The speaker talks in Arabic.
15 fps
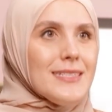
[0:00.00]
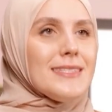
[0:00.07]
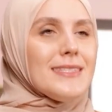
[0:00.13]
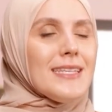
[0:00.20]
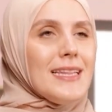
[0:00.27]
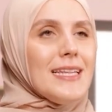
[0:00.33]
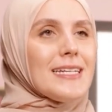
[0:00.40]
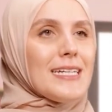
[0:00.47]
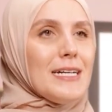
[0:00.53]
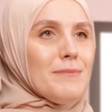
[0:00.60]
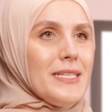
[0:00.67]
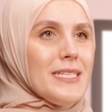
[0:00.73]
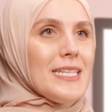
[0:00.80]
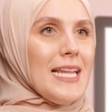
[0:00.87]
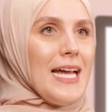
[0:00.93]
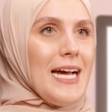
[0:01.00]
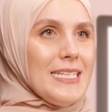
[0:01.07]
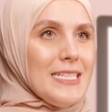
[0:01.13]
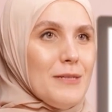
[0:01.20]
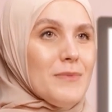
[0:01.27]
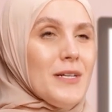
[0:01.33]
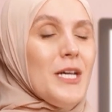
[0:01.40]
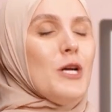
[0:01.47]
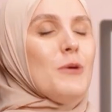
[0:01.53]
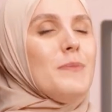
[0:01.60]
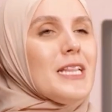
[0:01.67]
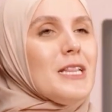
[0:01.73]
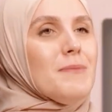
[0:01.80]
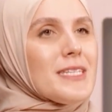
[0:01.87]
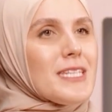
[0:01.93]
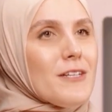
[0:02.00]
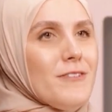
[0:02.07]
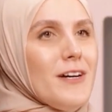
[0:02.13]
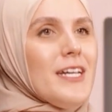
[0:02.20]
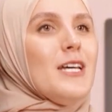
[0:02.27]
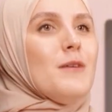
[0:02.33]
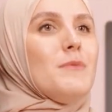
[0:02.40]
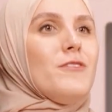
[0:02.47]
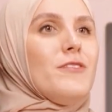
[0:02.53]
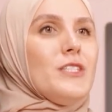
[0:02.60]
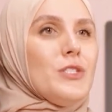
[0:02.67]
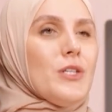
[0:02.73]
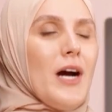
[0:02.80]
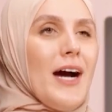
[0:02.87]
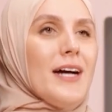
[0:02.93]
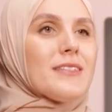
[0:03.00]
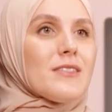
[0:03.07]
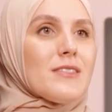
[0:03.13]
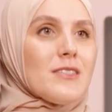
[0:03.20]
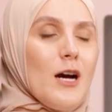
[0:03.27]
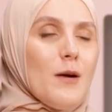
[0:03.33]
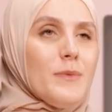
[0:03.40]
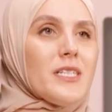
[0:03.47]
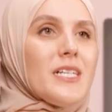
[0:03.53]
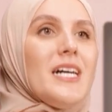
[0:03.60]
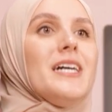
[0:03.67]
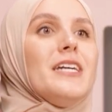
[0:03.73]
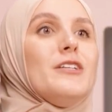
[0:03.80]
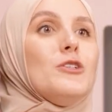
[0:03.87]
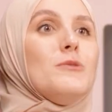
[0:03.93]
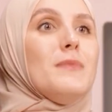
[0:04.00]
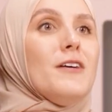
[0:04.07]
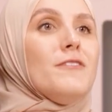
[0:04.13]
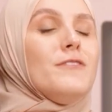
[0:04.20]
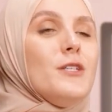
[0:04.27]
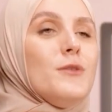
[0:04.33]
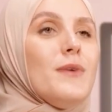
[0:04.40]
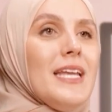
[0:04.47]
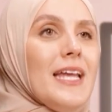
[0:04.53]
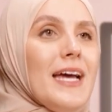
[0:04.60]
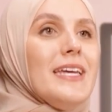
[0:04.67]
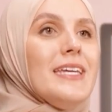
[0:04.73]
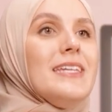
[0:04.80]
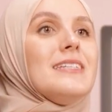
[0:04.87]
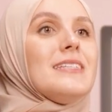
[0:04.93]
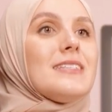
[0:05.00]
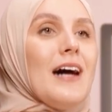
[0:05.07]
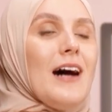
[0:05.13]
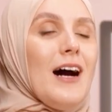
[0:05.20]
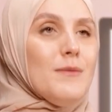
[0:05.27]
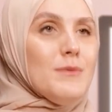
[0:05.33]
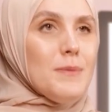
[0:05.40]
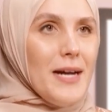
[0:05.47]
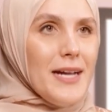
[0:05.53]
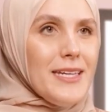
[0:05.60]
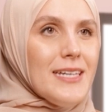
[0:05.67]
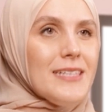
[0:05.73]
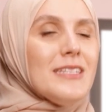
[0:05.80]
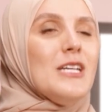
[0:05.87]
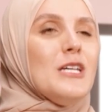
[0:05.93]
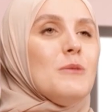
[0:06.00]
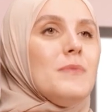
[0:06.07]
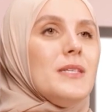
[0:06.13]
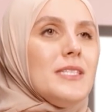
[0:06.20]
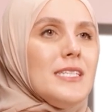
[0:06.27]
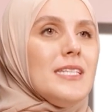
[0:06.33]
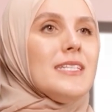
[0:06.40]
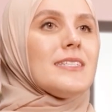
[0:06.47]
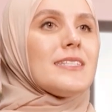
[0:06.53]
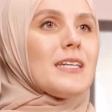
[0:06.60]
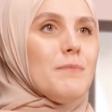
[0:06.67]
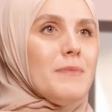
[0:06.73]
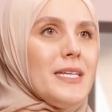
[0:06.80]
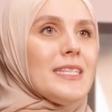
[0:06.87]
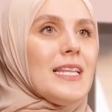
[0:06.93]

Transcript: تزيد لك كمية الحليب مثل ما اتفقنا بالفيديوهات السابقة انه ما في ولا أي طعام معين بيزيد كمية